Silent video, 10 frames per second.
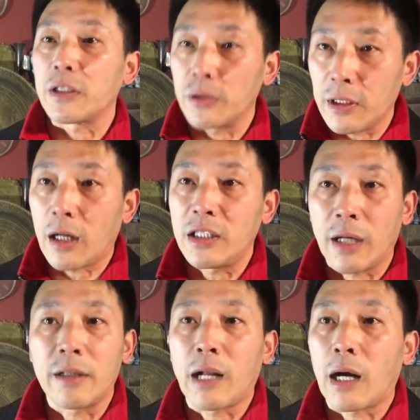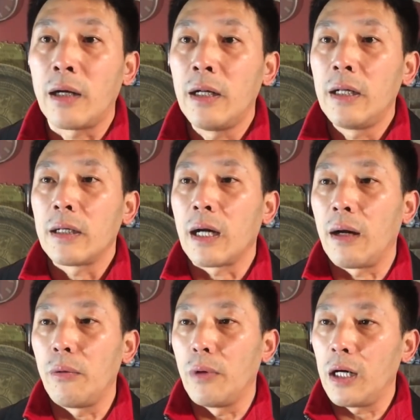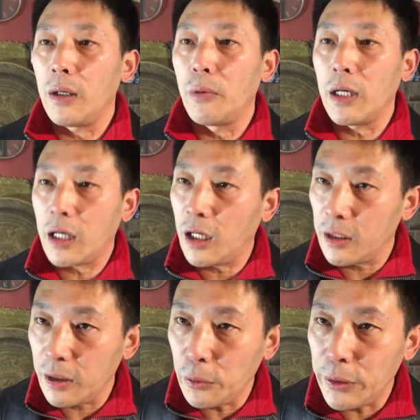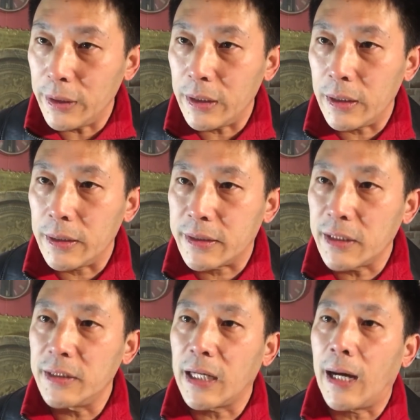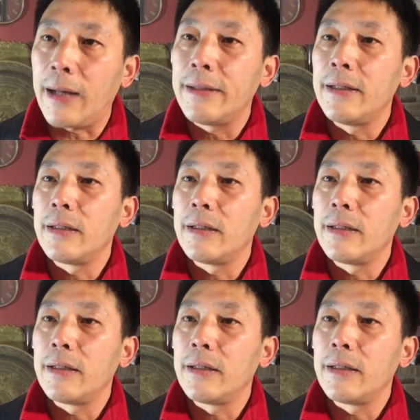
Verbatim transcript: 走到哪儿讲到哪儿啊，我我可能会增加